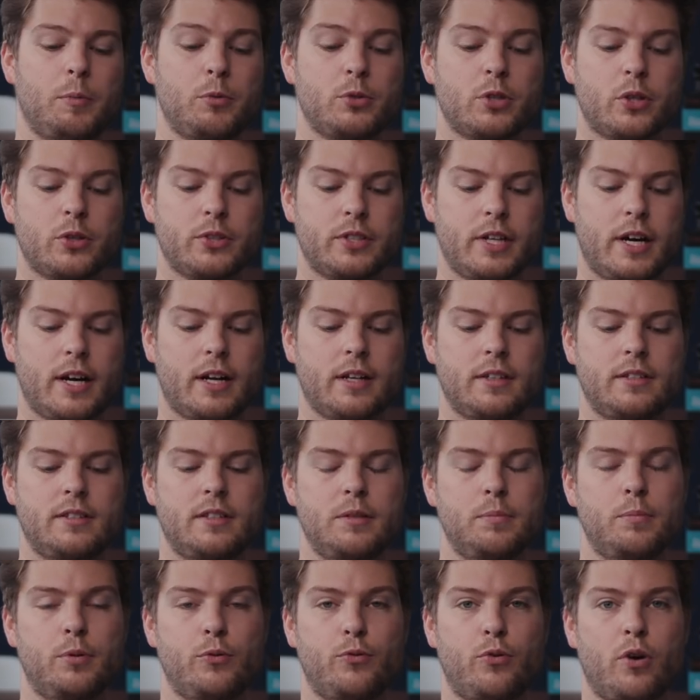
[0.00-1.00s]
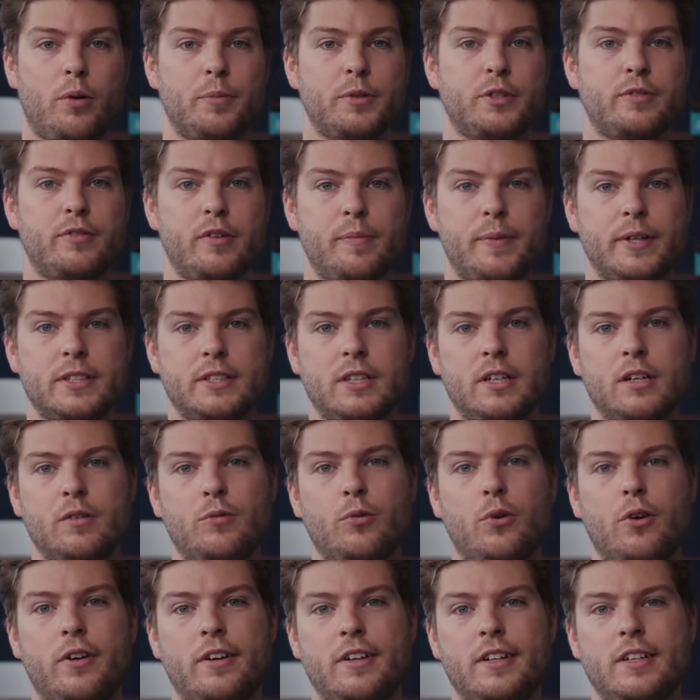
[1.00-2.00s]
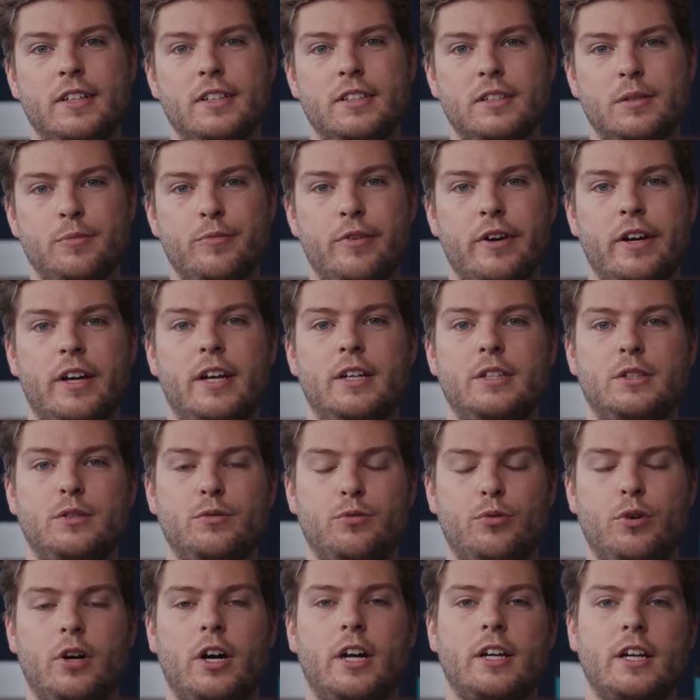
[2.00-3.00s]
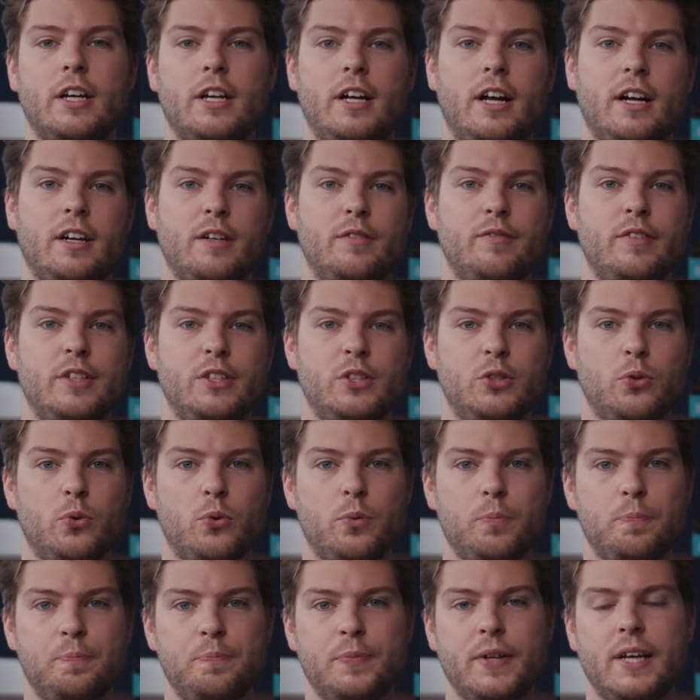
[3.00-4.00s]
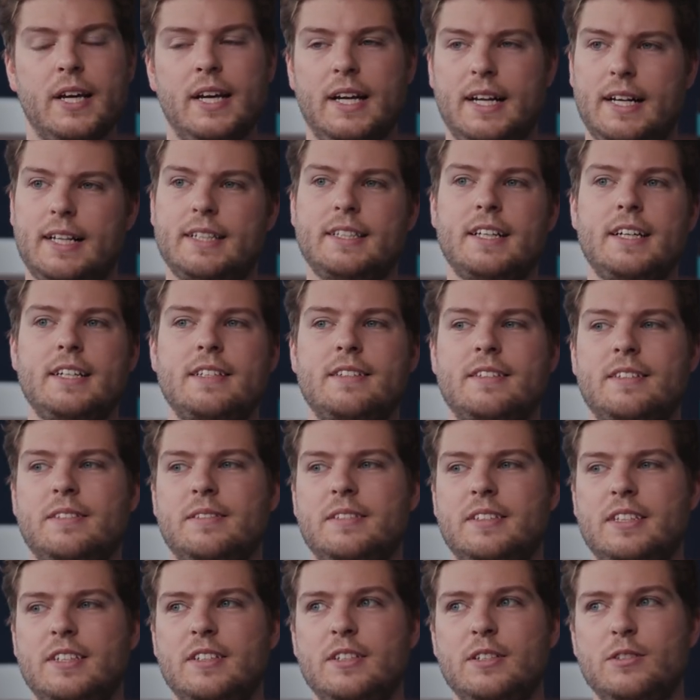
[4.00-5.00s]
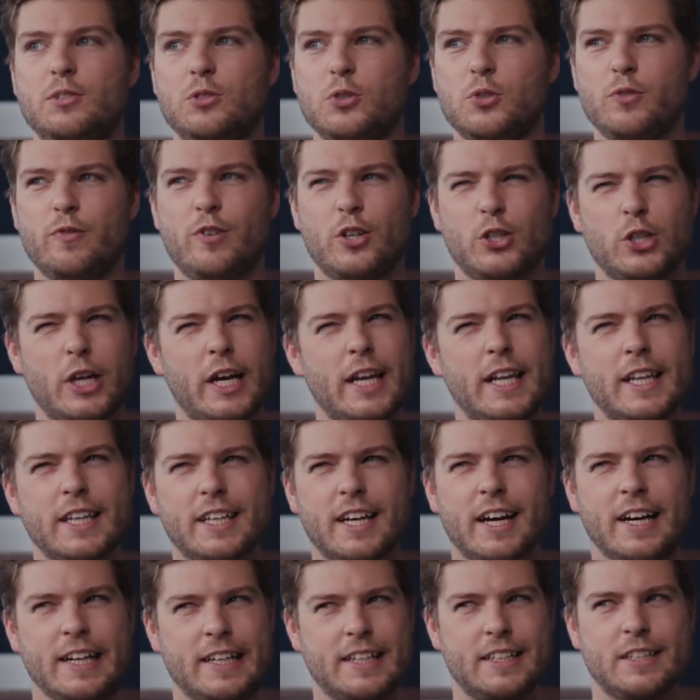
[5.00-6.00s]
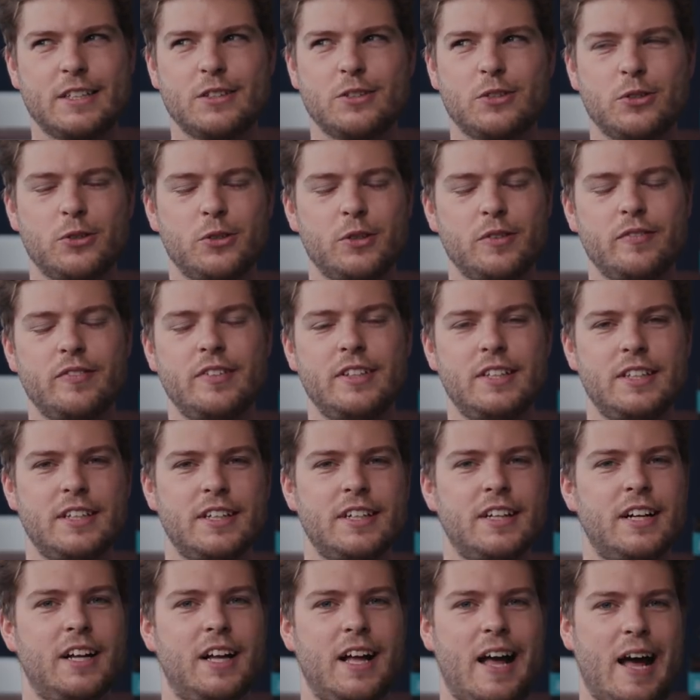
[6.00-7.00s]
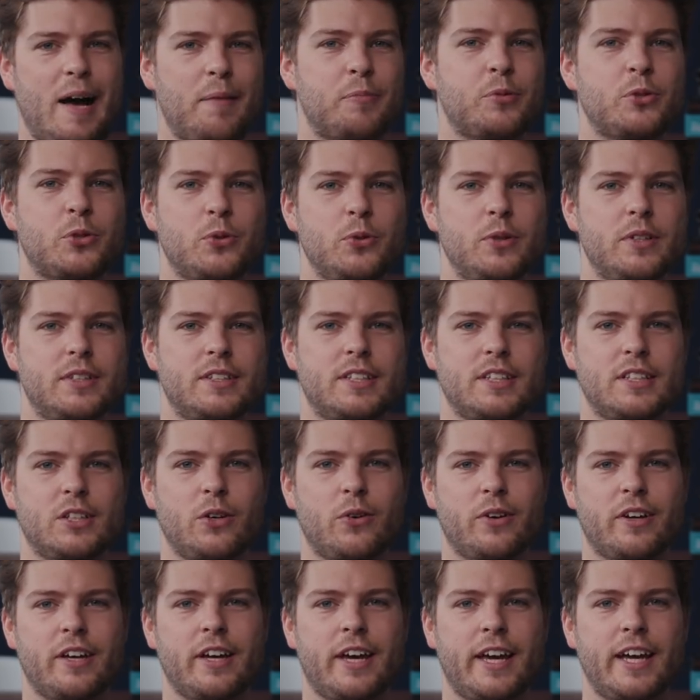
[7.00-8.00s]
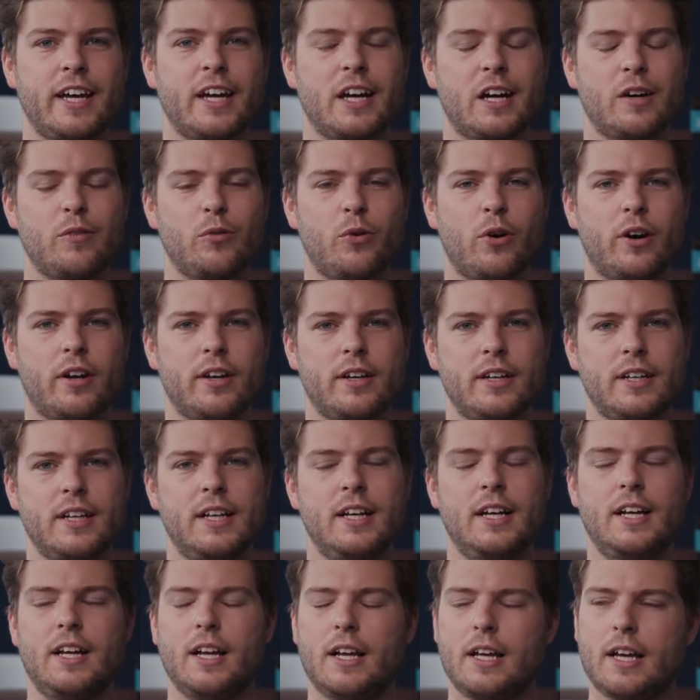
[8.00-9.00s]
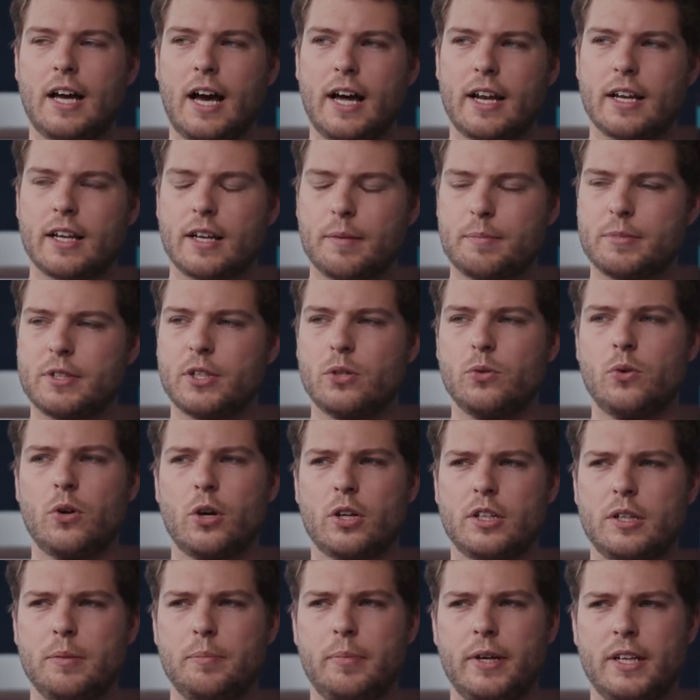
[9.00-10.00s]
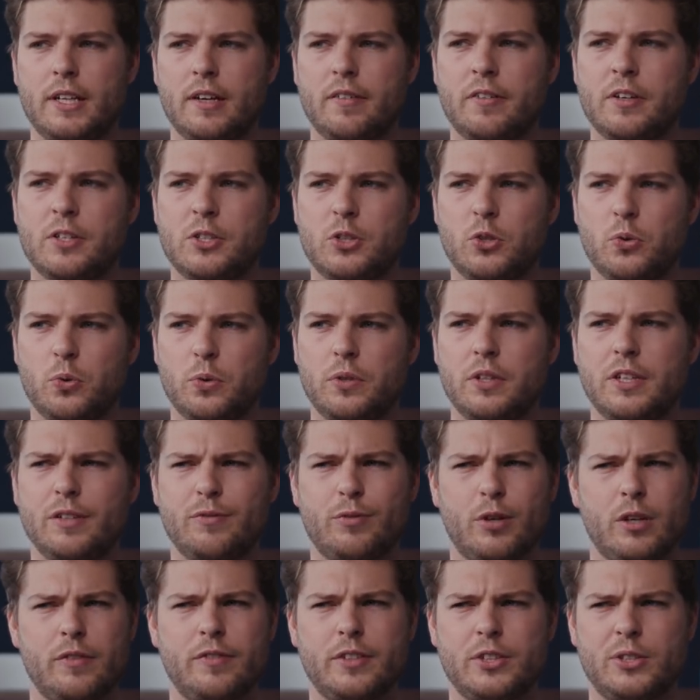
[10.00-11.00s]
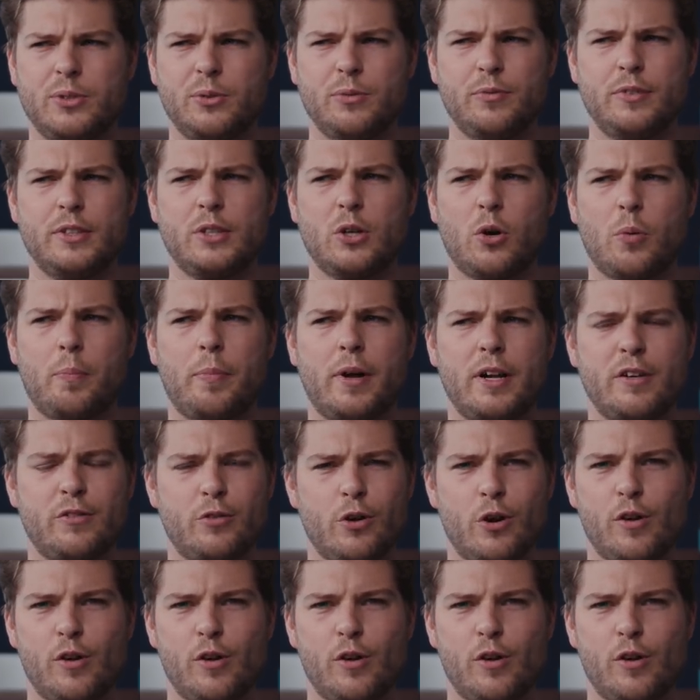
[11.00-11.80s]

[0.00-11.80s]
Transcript: Man muss auch sagen, dass die Performance viel besser geworden ist im Vergleich zur vorangegangenen Version. Das heißt, die Wahrscheinlichkeit, dass es irgendwie abstürzt, ist auch geringer geworden. Gerade gibt es ja nur noch die Beta-Version, die Vollversion wird auch bald